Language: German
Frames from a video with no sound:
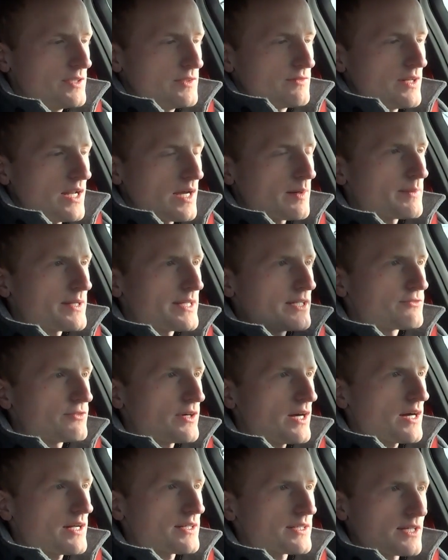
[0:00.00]
wie lange man den
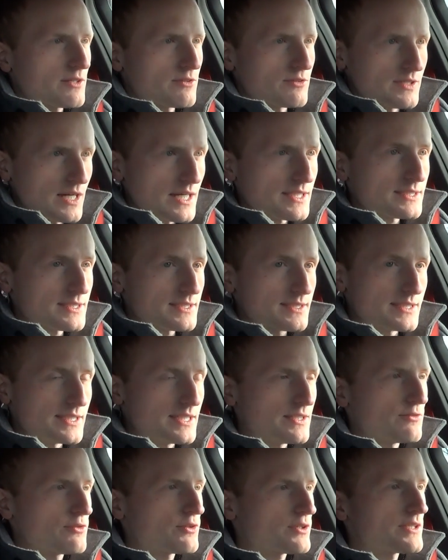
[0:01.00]
fahren kann. Und das ist
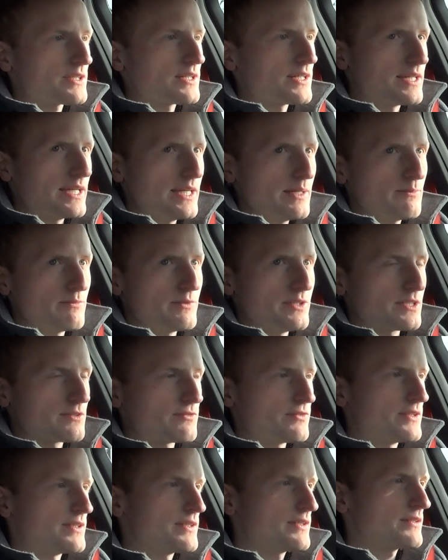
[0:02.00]
hier wirklich gegeben, wie ich
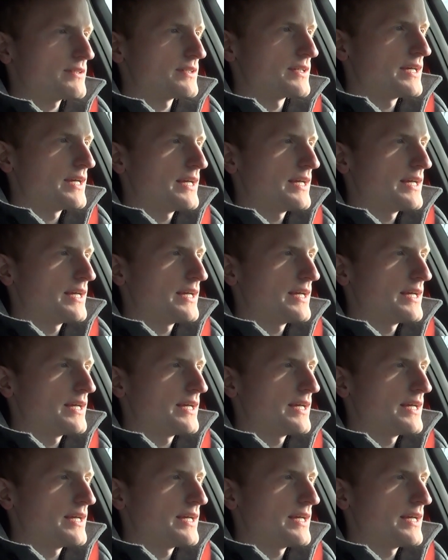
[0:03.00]
finde.